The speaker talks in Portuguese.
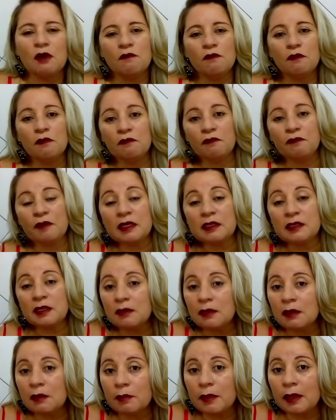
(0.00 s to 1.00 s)
vão
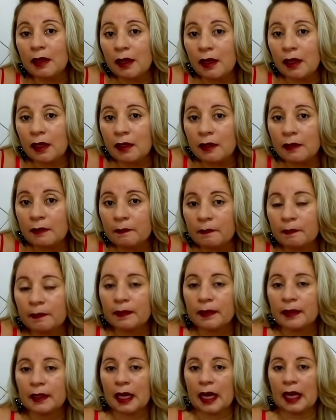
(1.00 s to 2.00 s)
fazer também
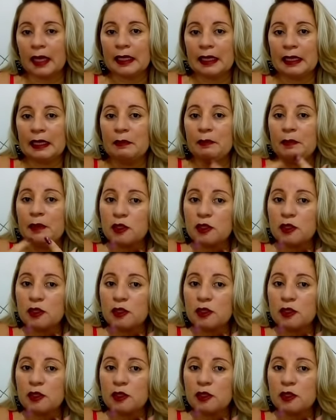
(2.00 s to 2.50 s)
aquela